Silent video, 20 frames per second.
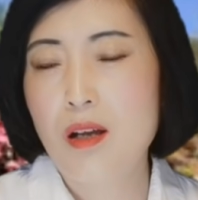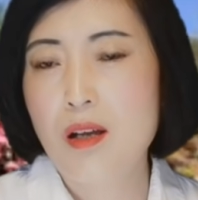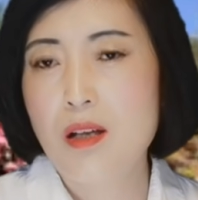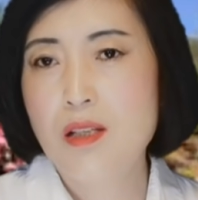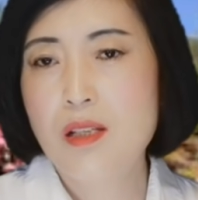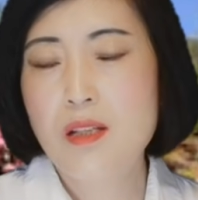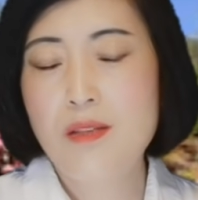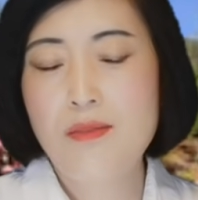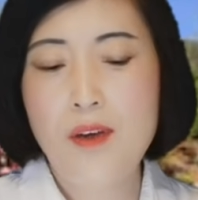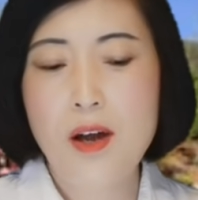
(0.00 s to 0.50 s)

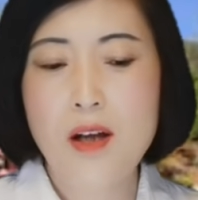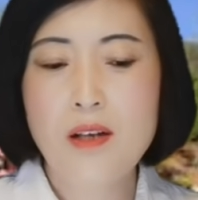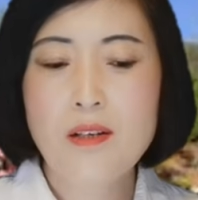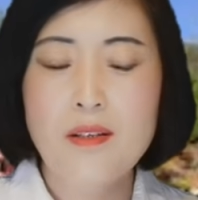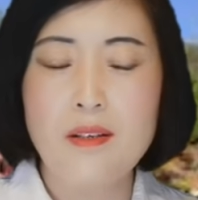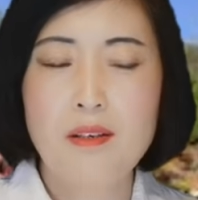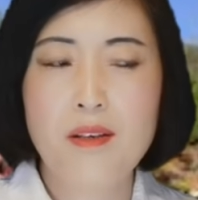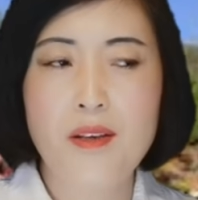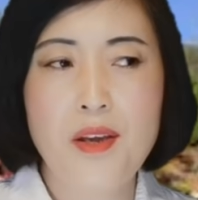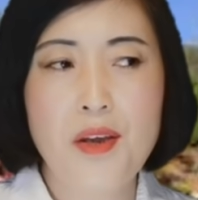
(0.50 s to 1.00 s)
西
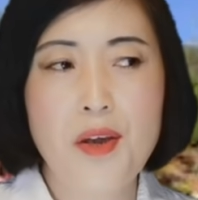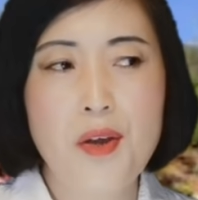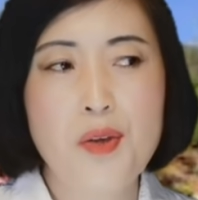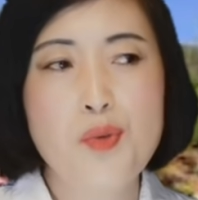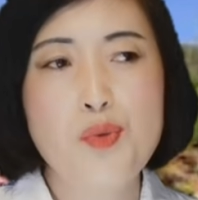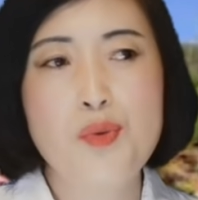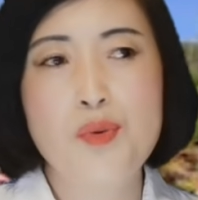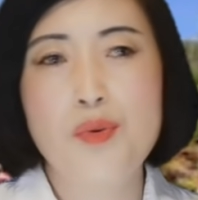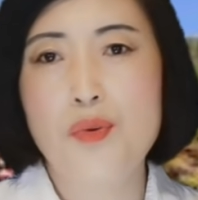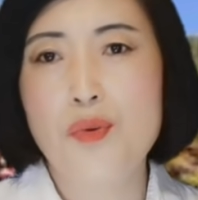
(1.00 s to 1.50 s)
方也
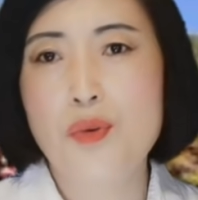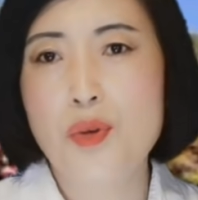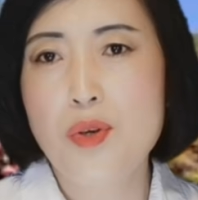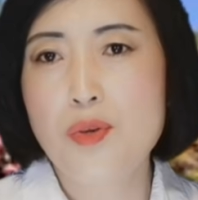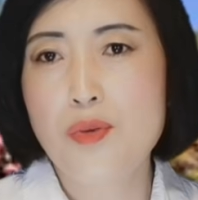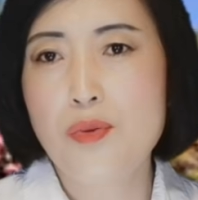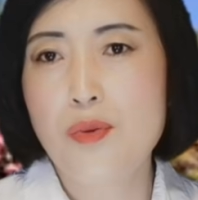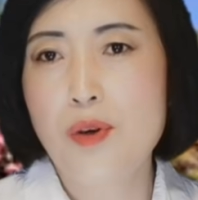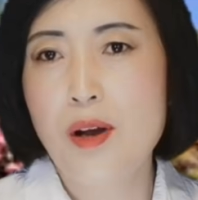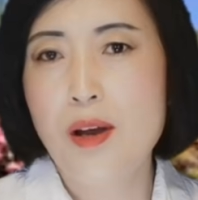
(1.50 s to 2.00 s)
许会
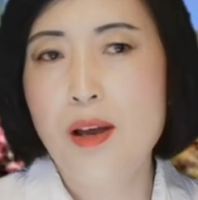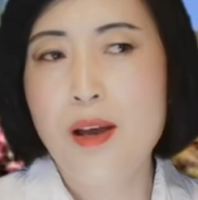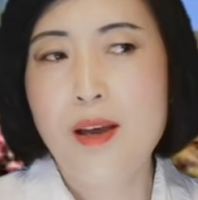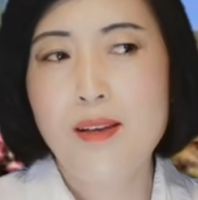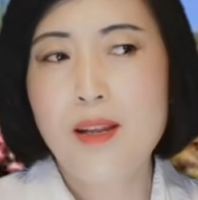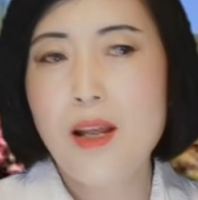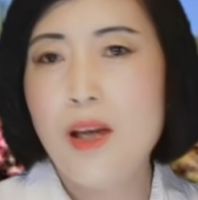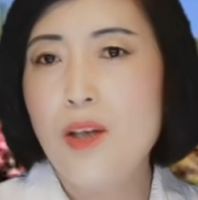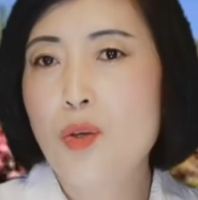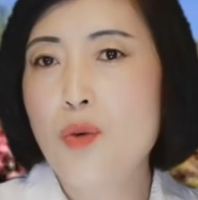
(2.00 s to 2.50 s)
说
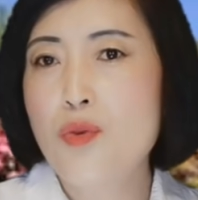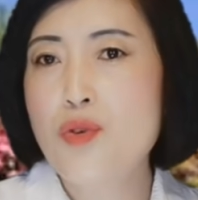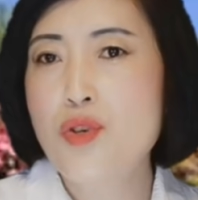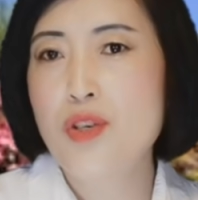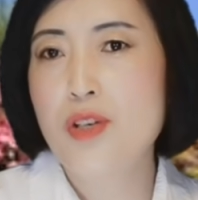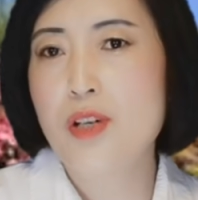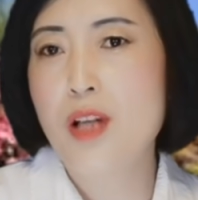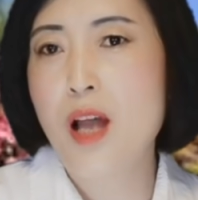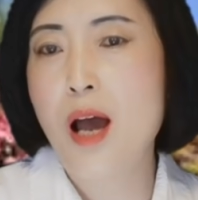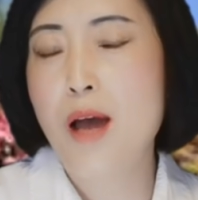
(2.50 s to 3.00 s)
那都
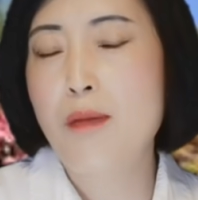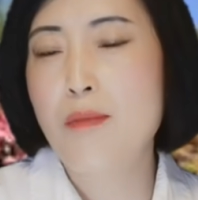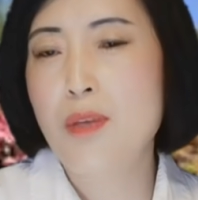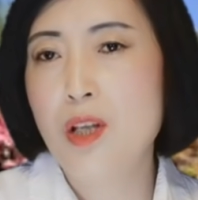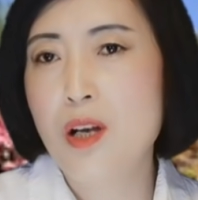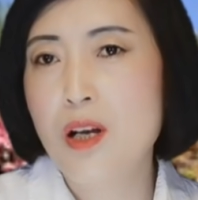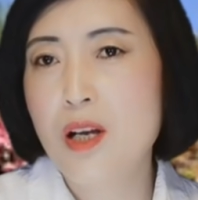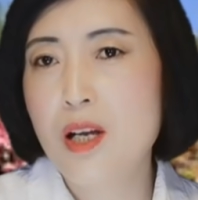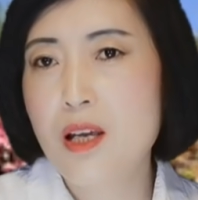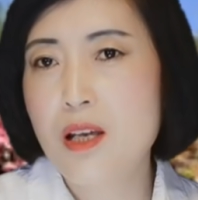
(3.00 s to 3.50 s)
是他们
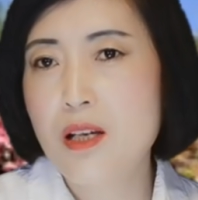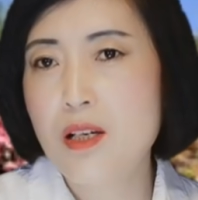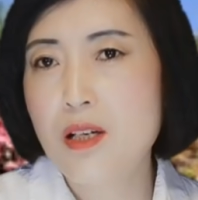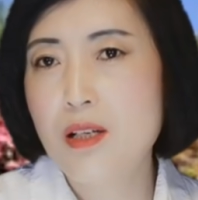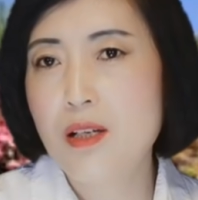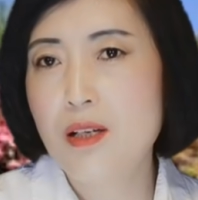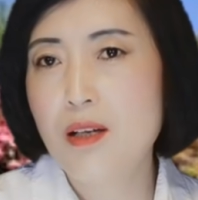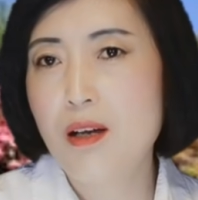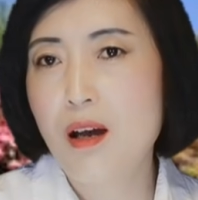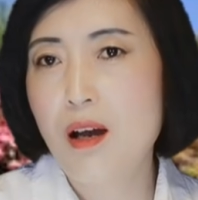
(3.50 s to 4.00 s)
的历
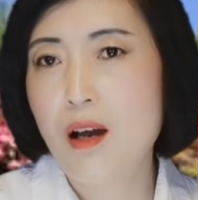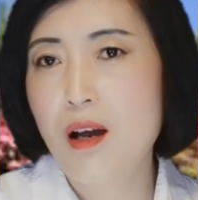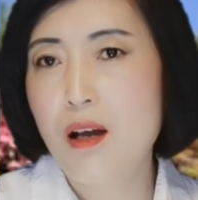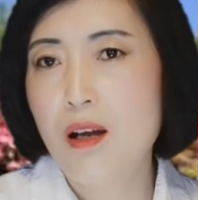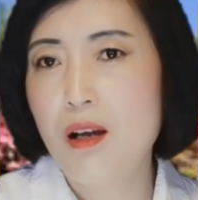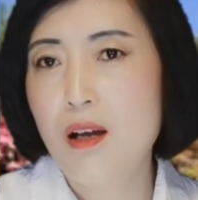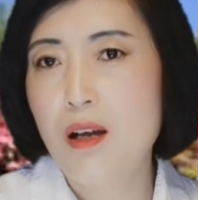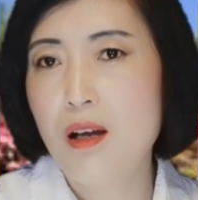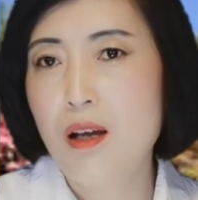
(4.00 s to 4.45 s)
史了，